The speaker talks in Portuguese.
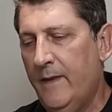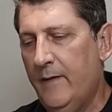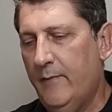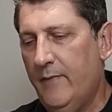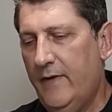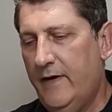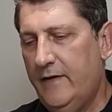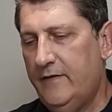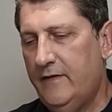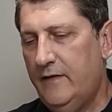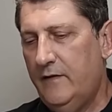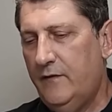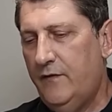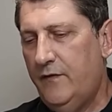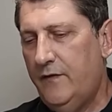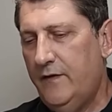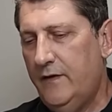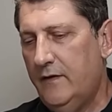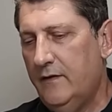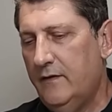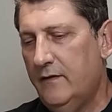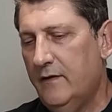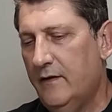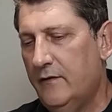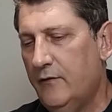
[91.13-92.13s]
mas
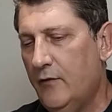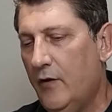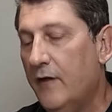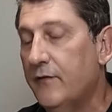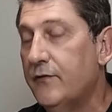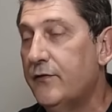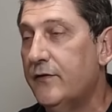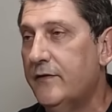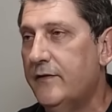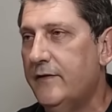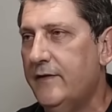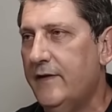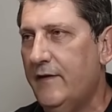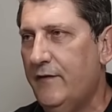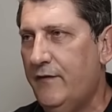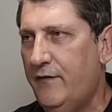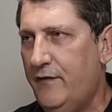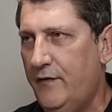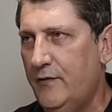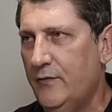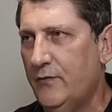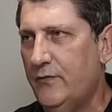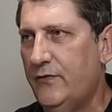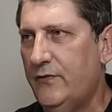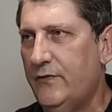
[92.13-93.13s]
enfim, novos
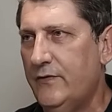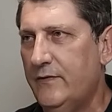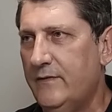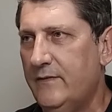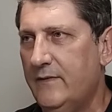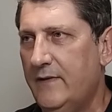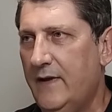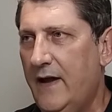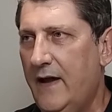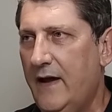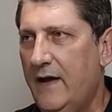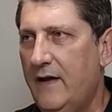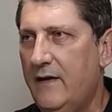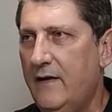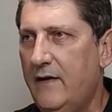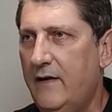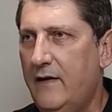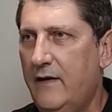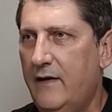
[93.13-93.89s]
desafios, né?